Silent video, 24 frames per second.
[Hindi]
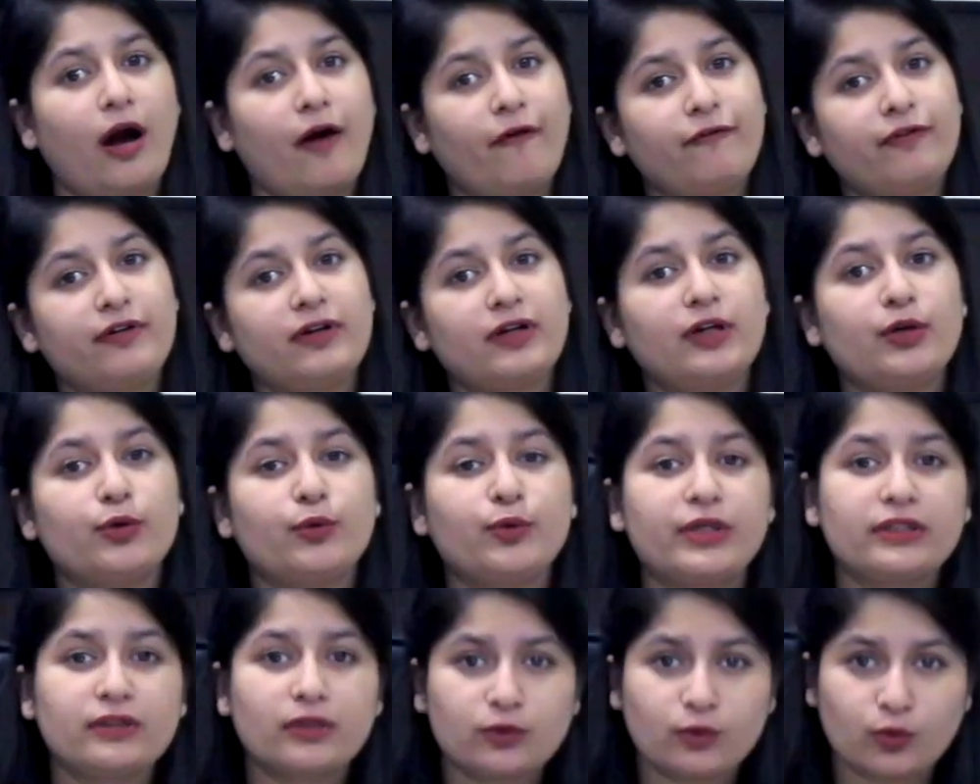आफ्टर
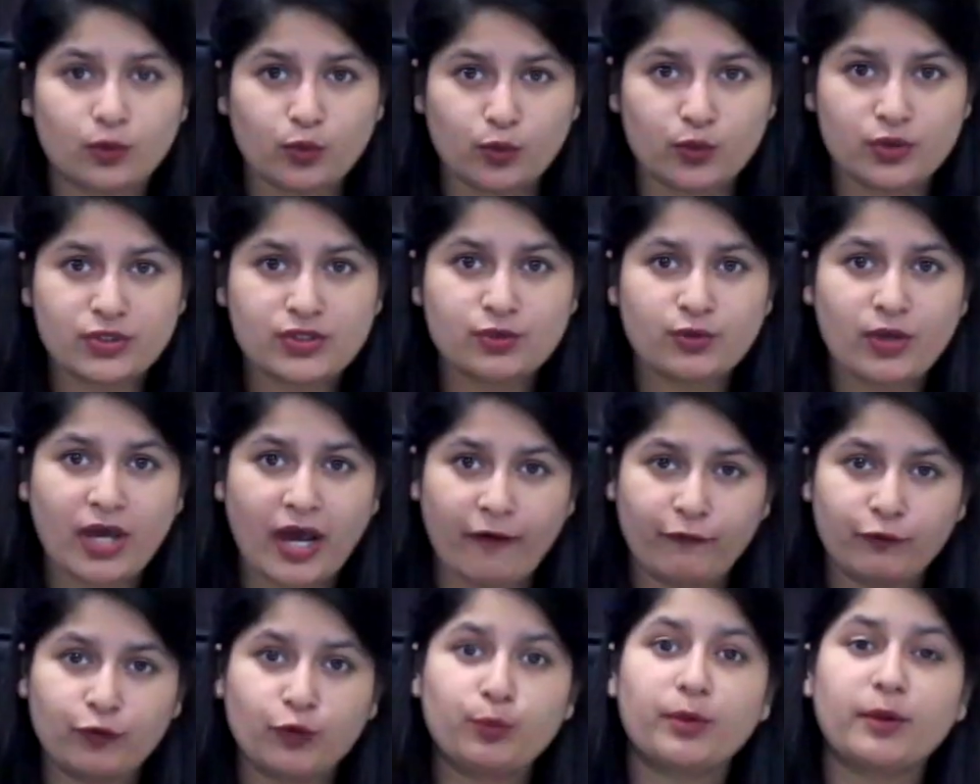डूइंग द कोर्स यू
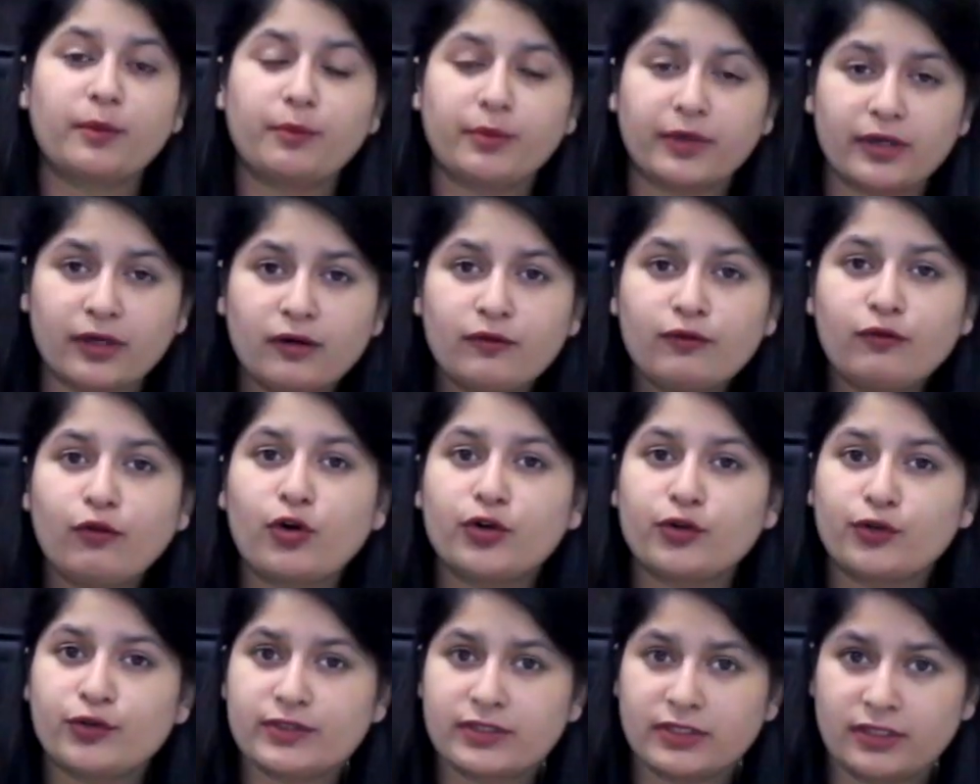हैव टू प्रिपेयर
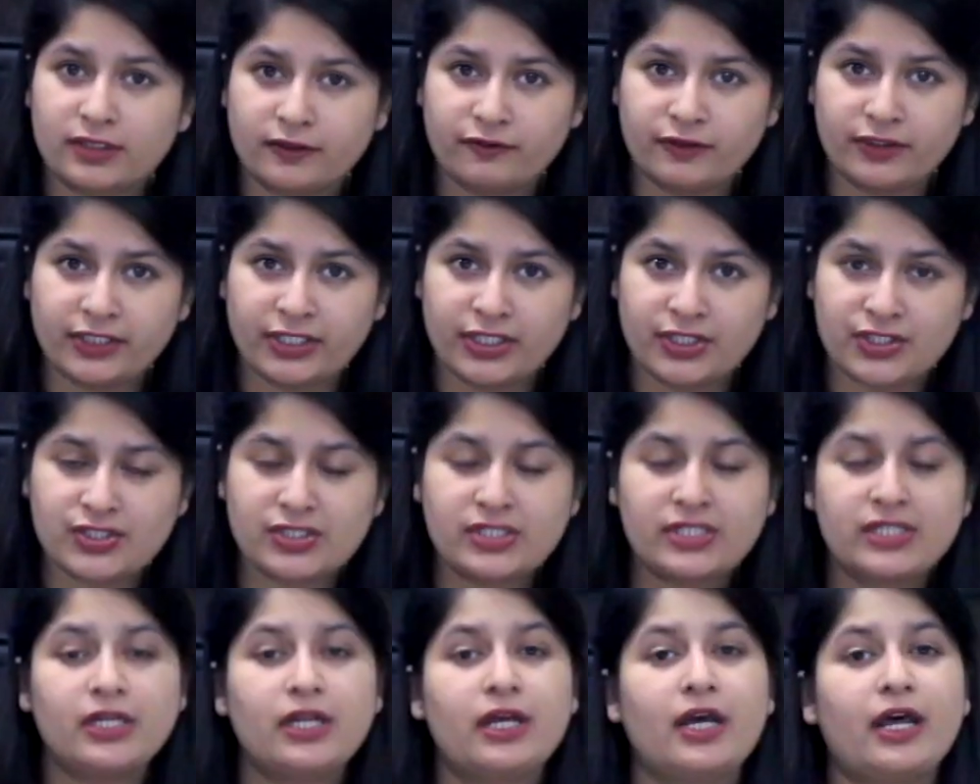फॉर योर
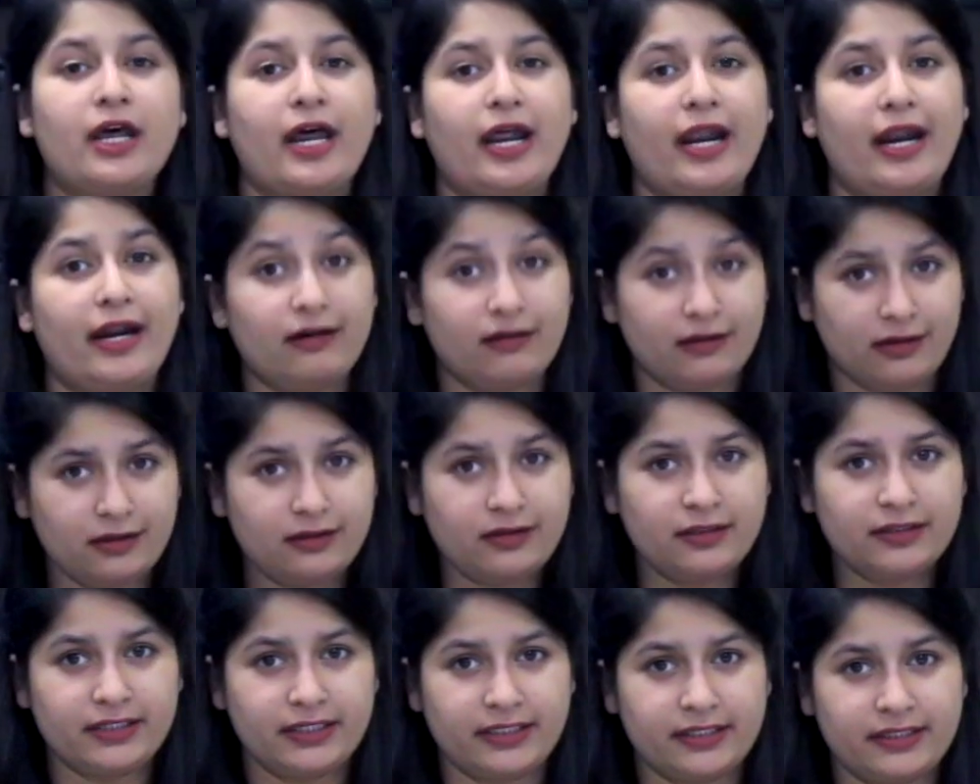सर्टिफिकेशन एंड
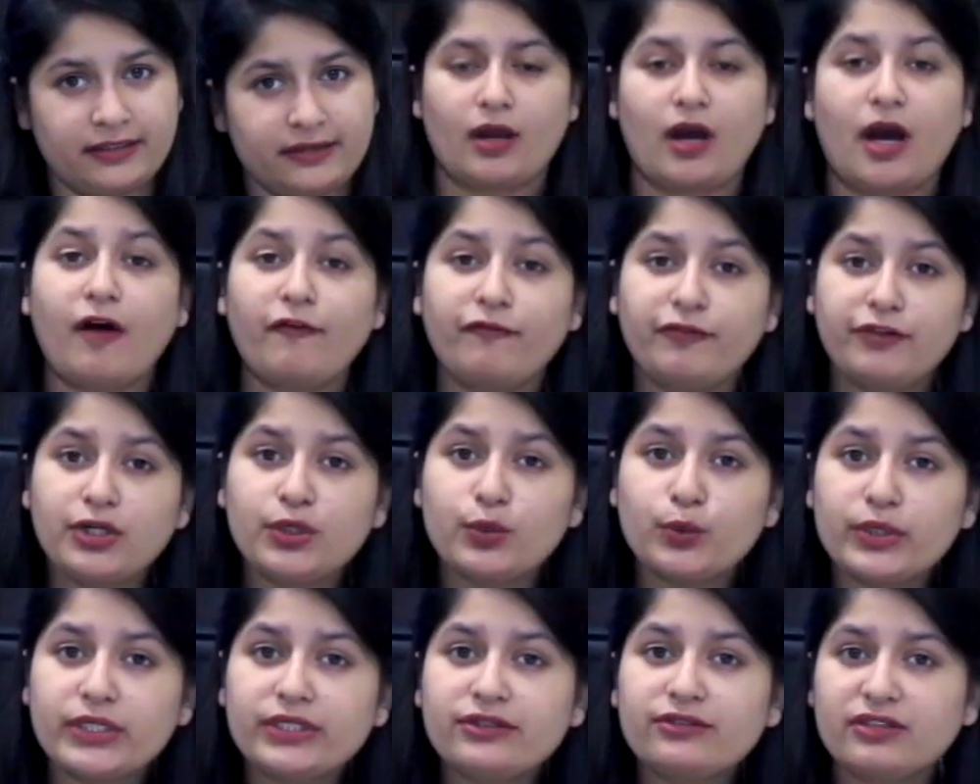अर्न इट आफ्टर
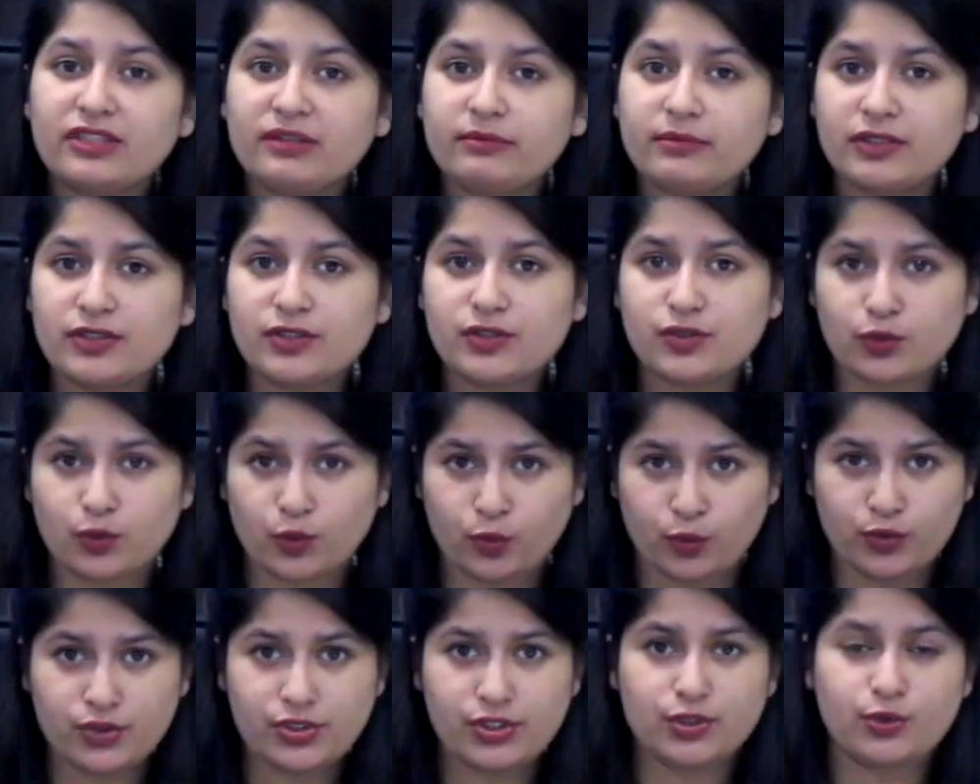डूइंग थ्री मंथ्स
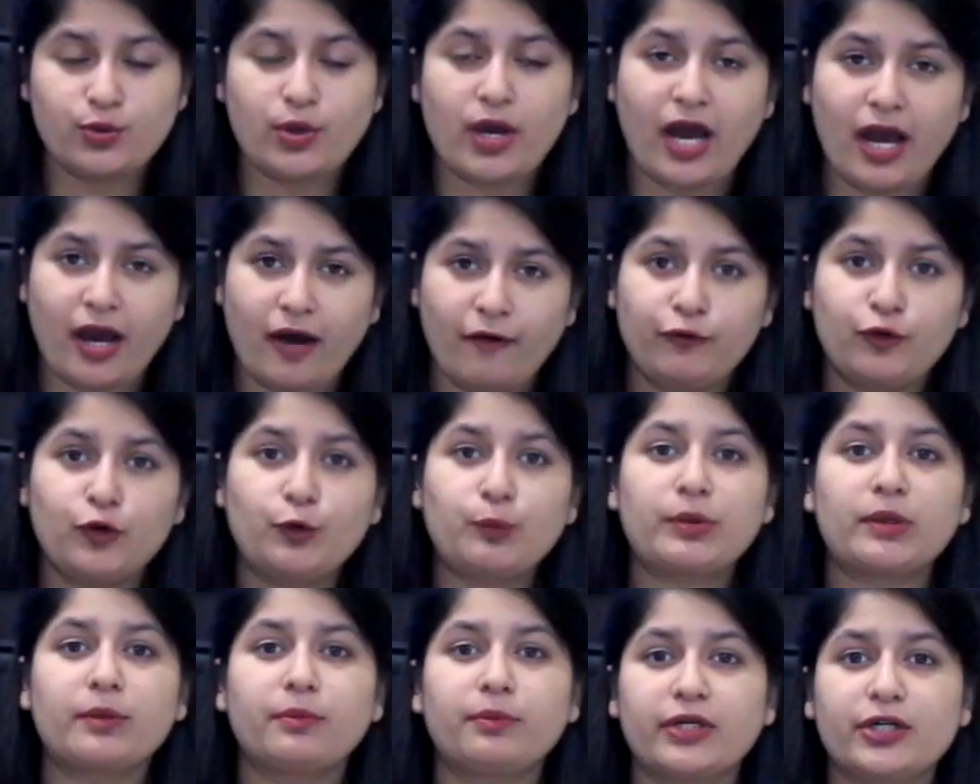कोर्स यू हैव
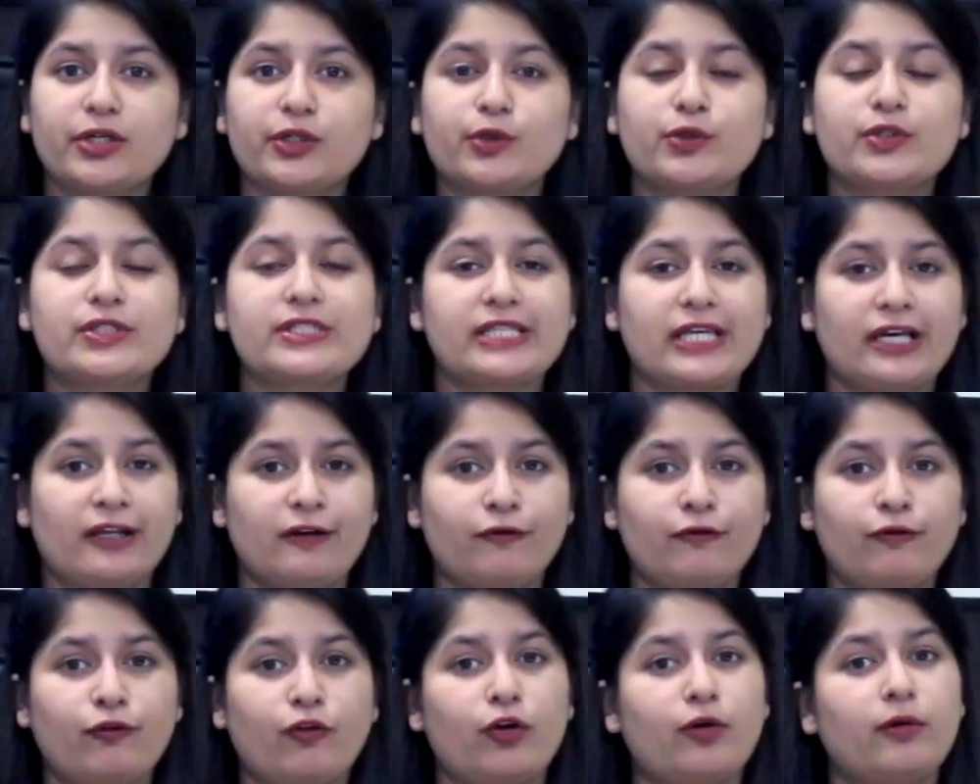टू प्रिपेयर योर
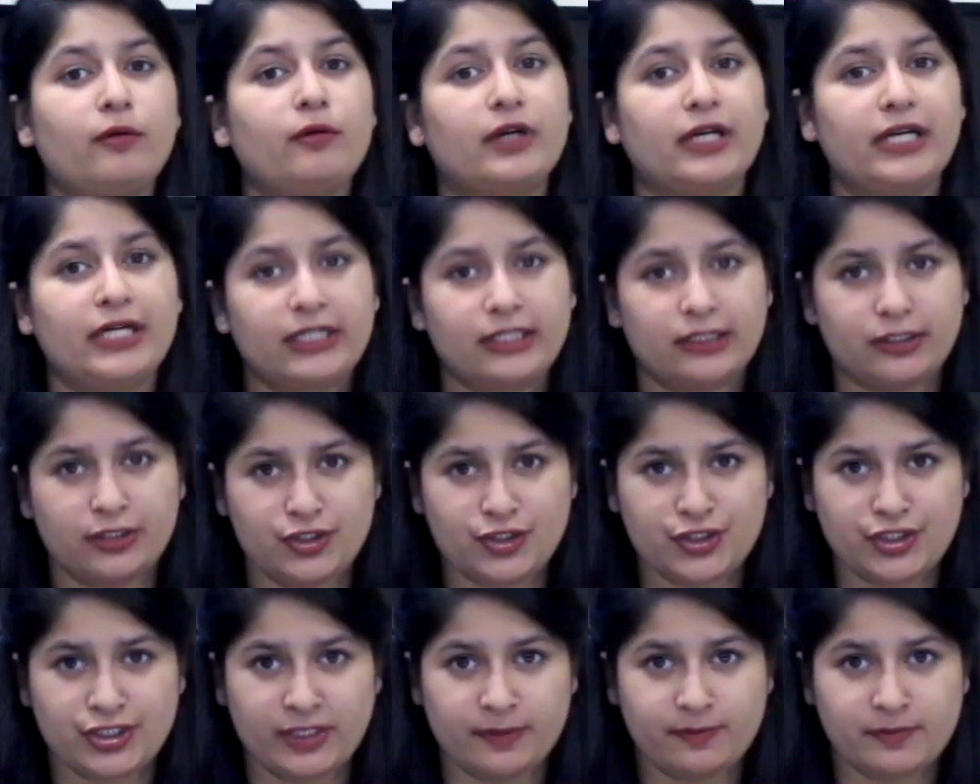सेल्फ फॉर
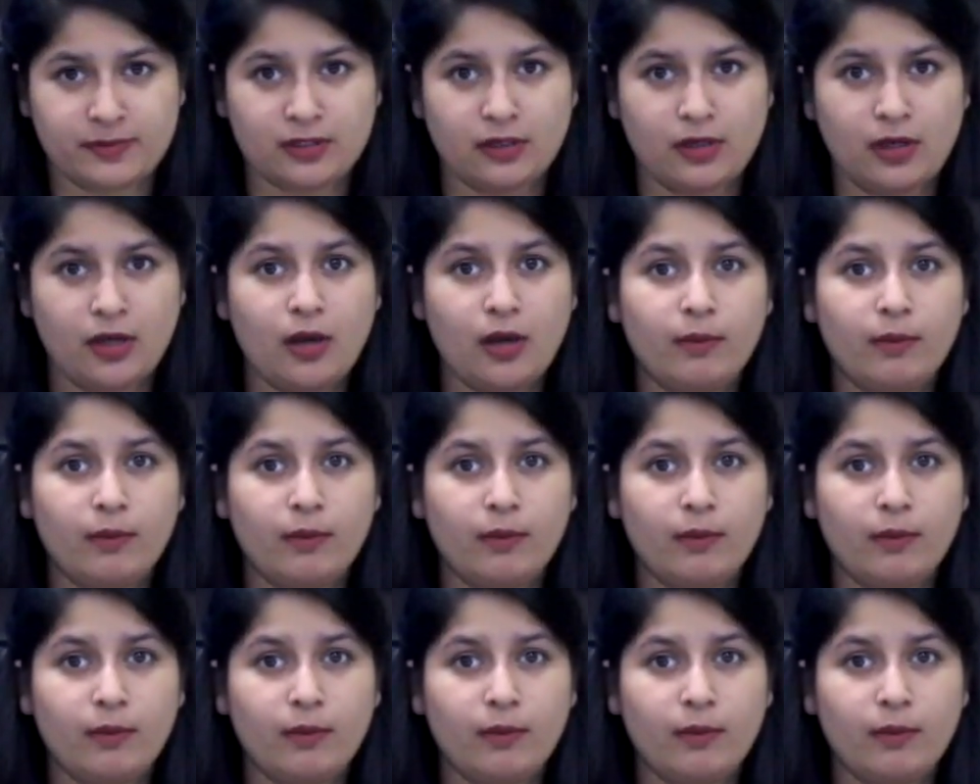इंटर्नशिप्स